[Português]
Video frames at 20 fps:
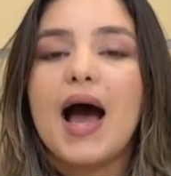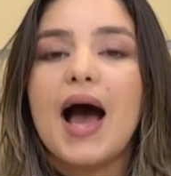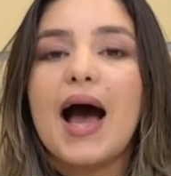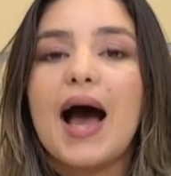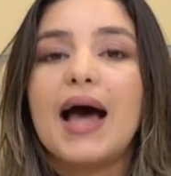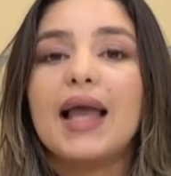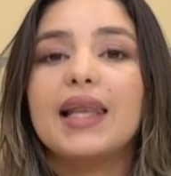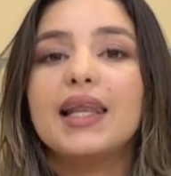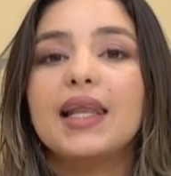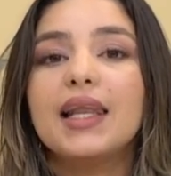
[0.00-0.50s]

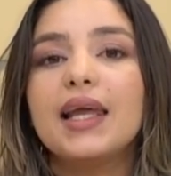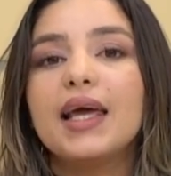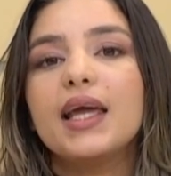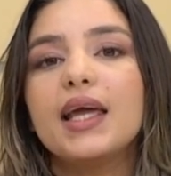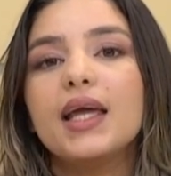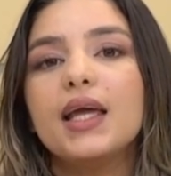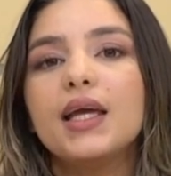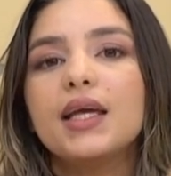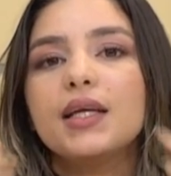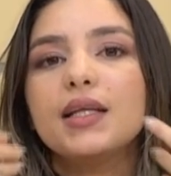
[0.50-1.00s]

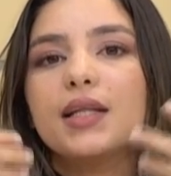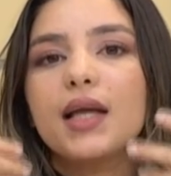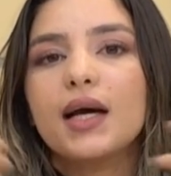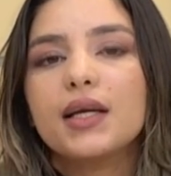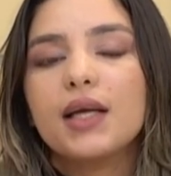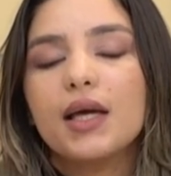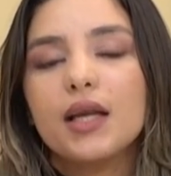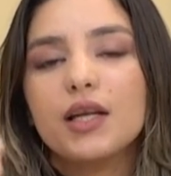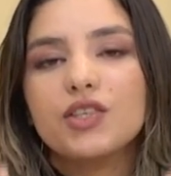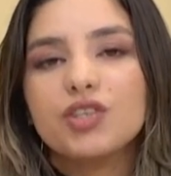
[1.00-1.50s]
além
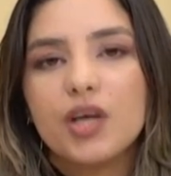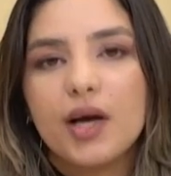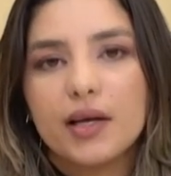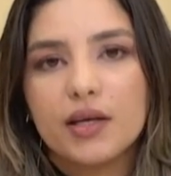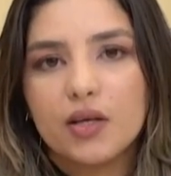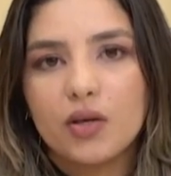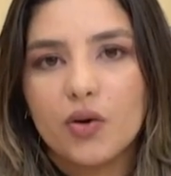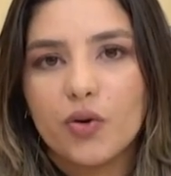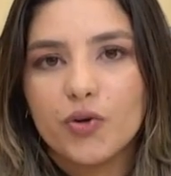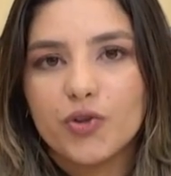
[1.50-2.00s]
daquele
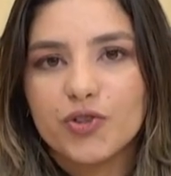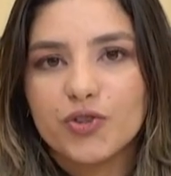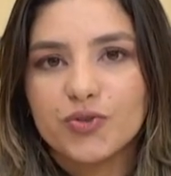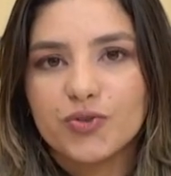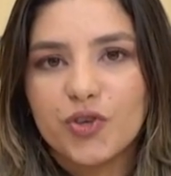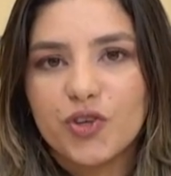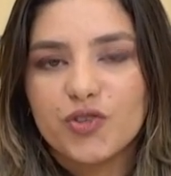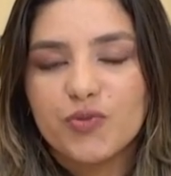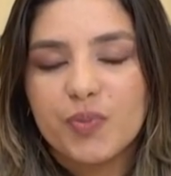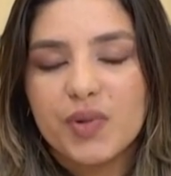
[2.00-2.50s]

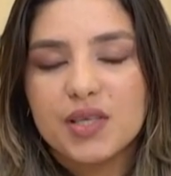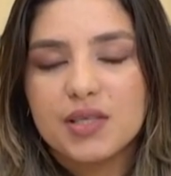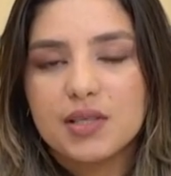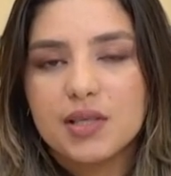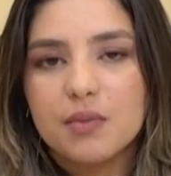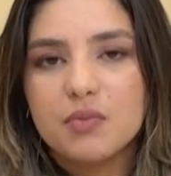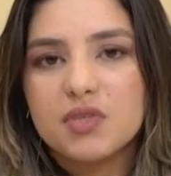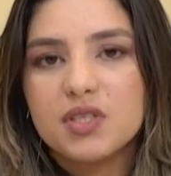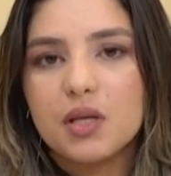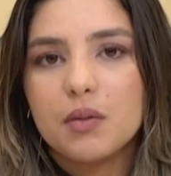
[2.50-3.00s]
diagnóstico. Uhum. Nós
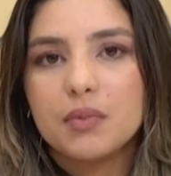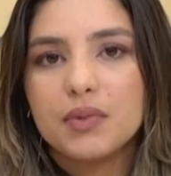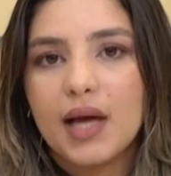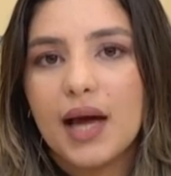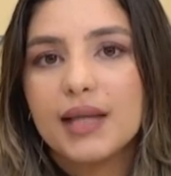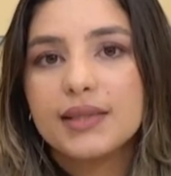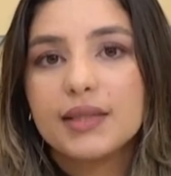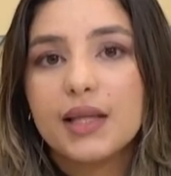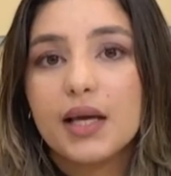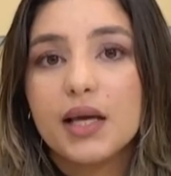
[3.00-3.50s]
precisamos sempre
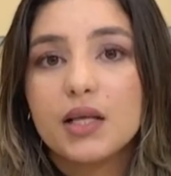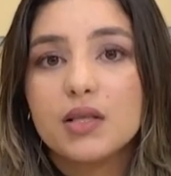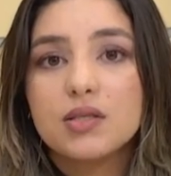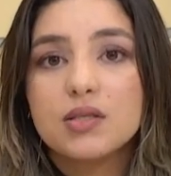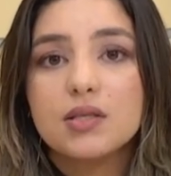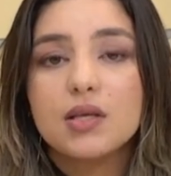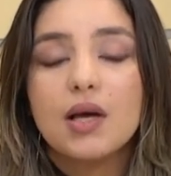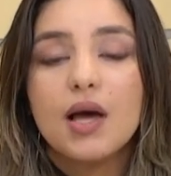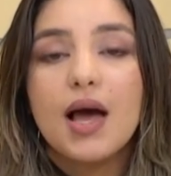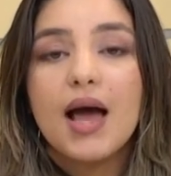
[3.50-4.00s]
estar
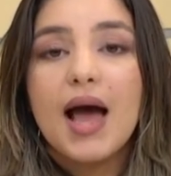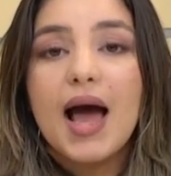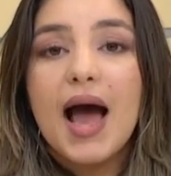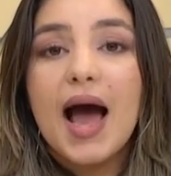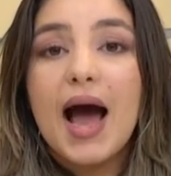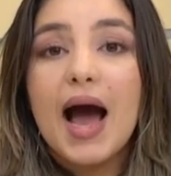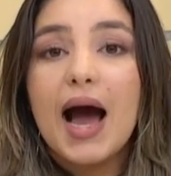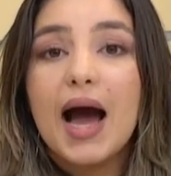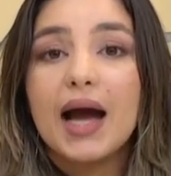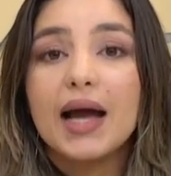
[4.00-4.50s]
atentos
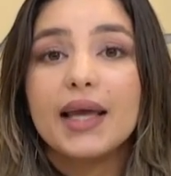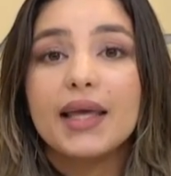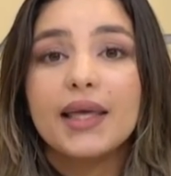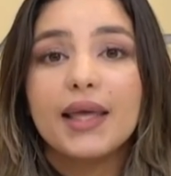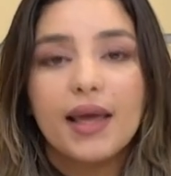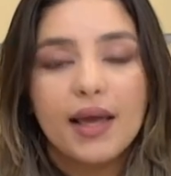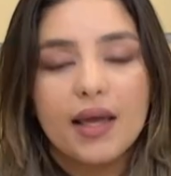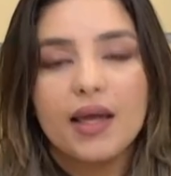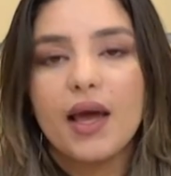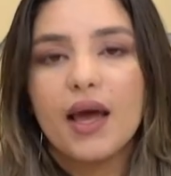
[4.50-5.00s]
a
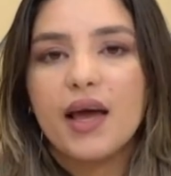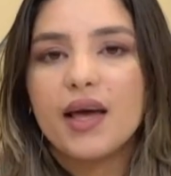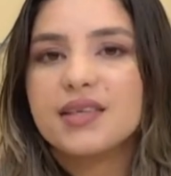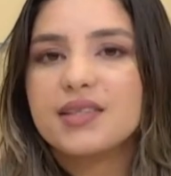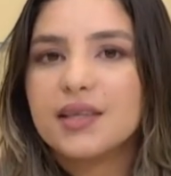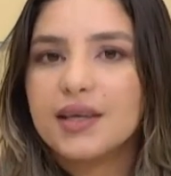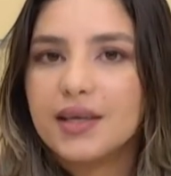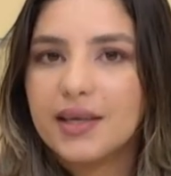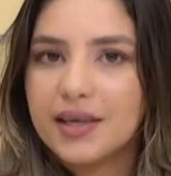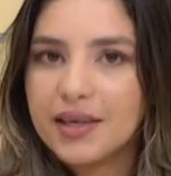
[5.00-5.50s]
quem é
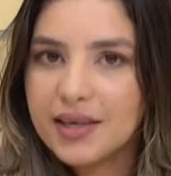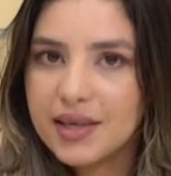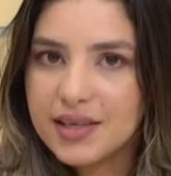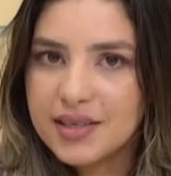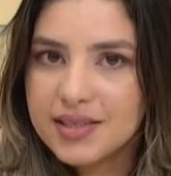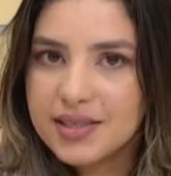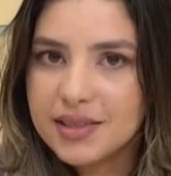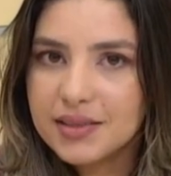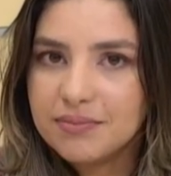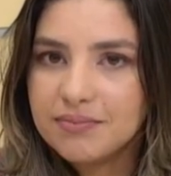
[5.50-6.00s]
essa
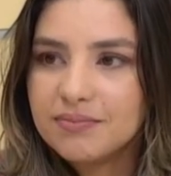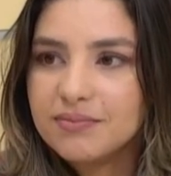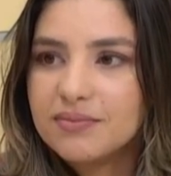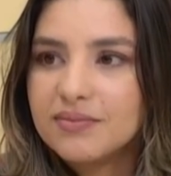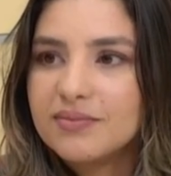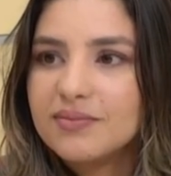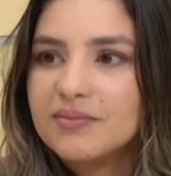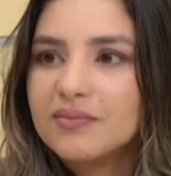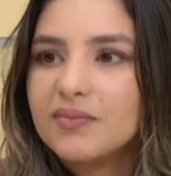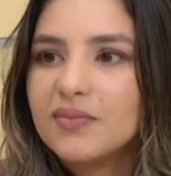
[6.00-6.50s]
criança
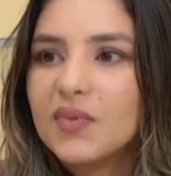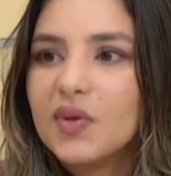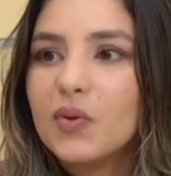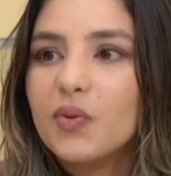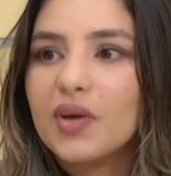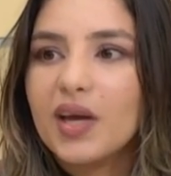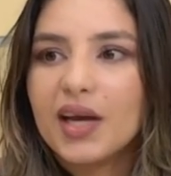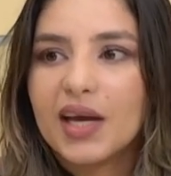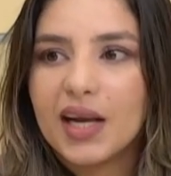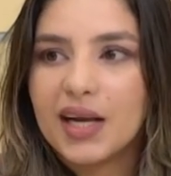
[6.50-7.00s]
e
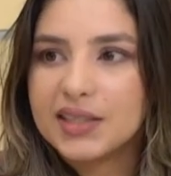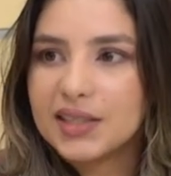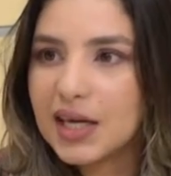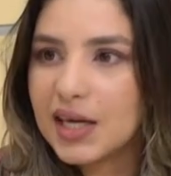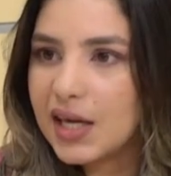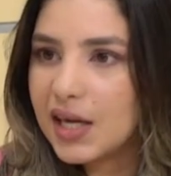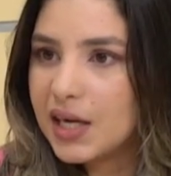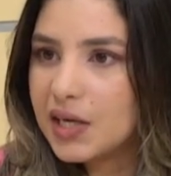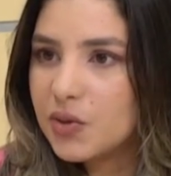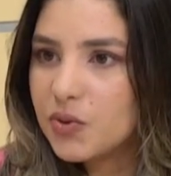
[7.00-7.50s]
o que, é que ela está
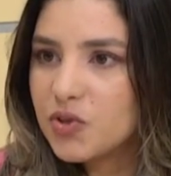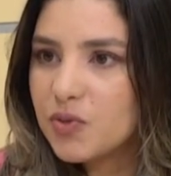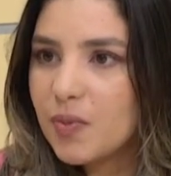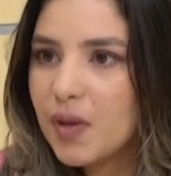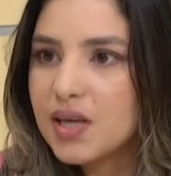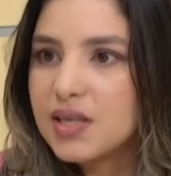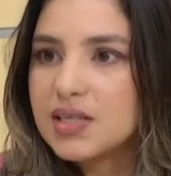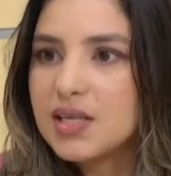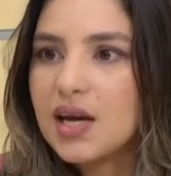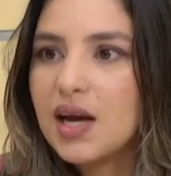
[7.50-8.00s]
querendo nos
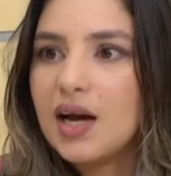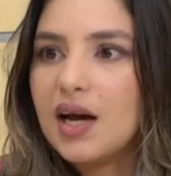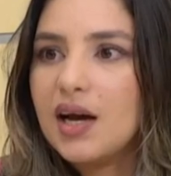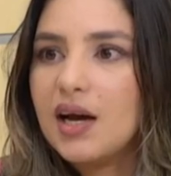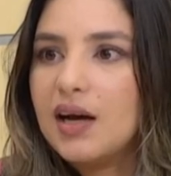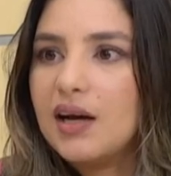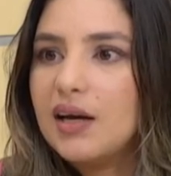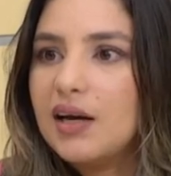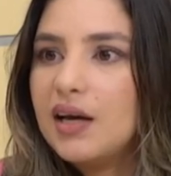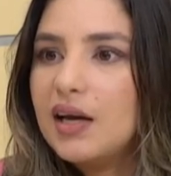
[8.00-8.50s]

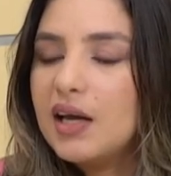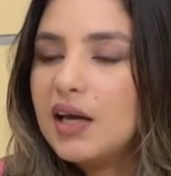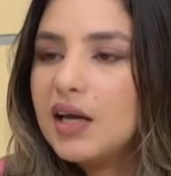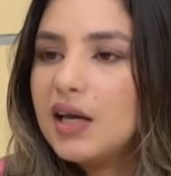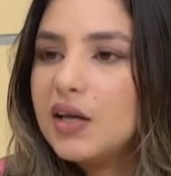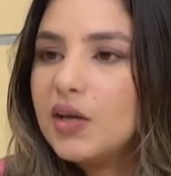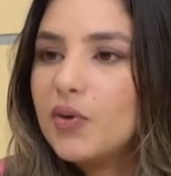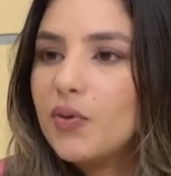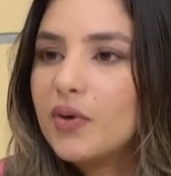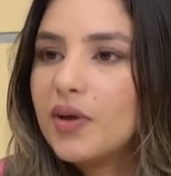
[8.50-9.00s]
passar.
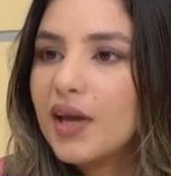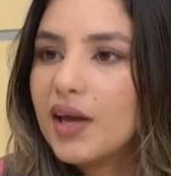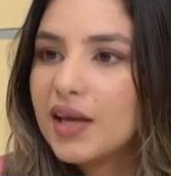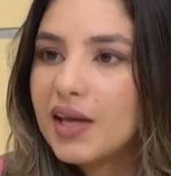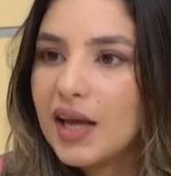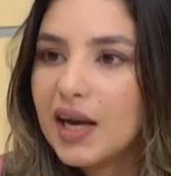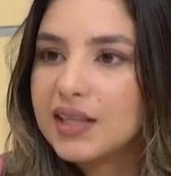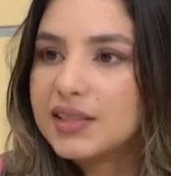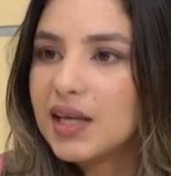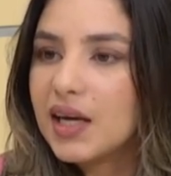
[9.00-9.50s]
E, e como é
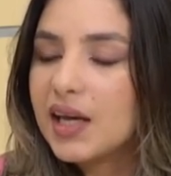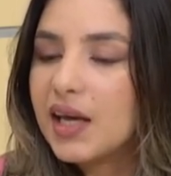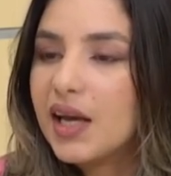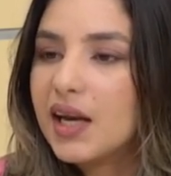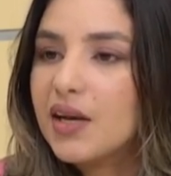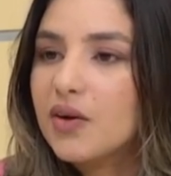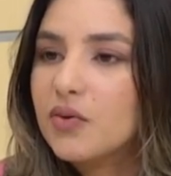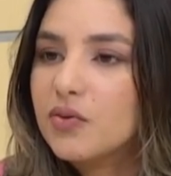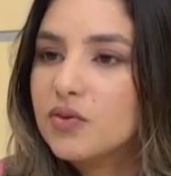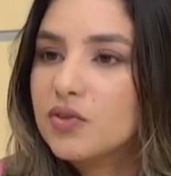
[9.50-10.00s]
que é que, é tá feito
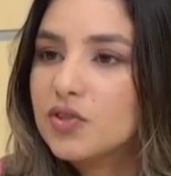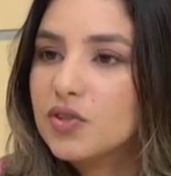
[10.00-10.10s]
querendo...